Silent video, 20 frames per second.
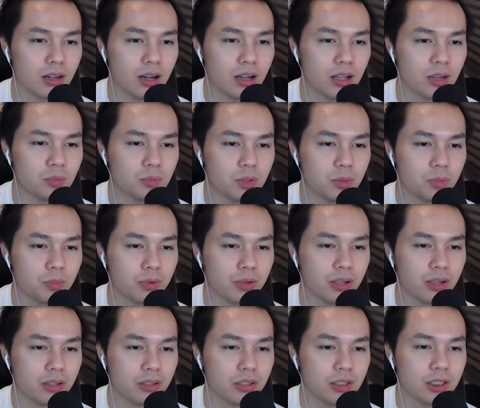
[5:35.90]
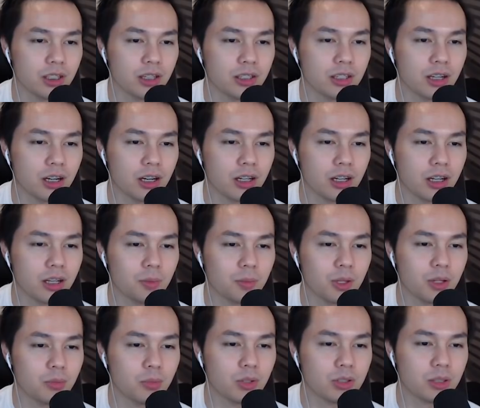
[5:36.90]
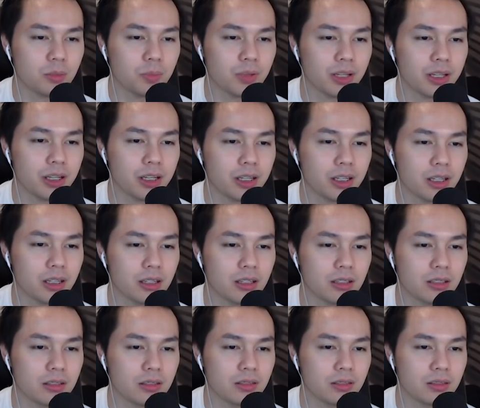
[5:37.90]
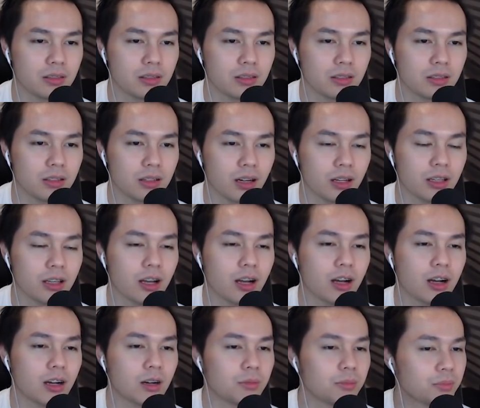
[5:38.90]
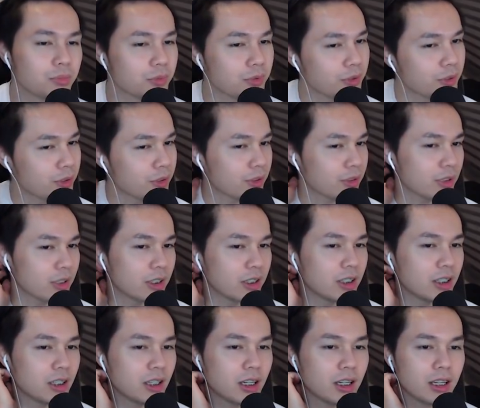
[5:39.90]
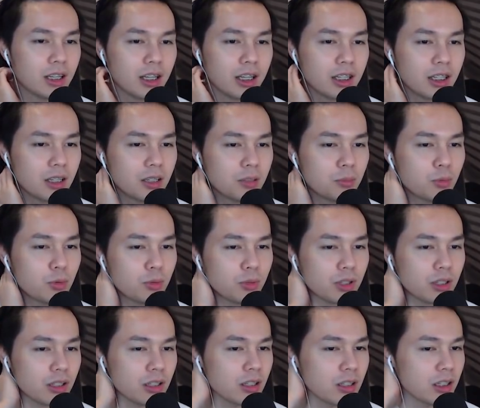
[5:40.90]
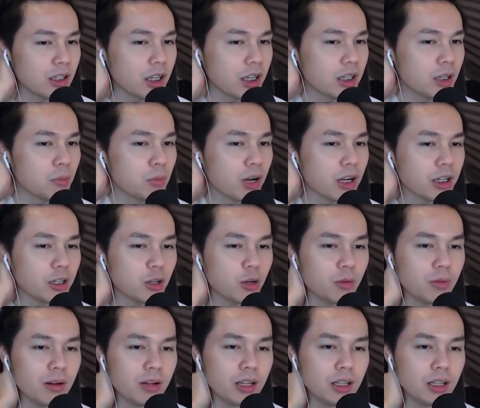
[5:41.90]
Ayam geprek. Ini jangan-jangan ayamnya dibuat ke piring nih. Ya ampun. Ini ini bu ini bukan inova